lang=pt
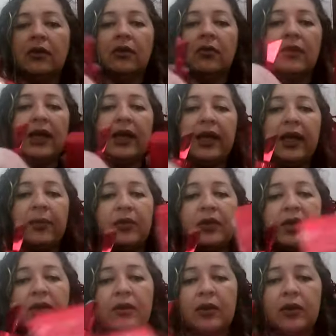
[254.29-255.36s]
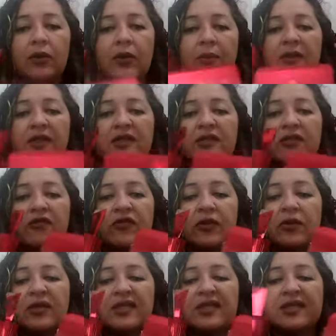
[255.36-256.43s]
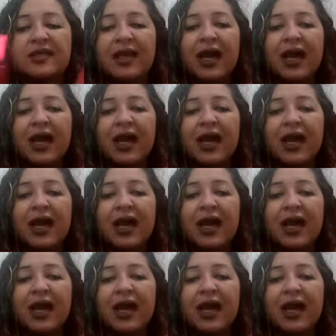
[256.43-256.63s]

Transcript: uma época uma pessoa falou assim: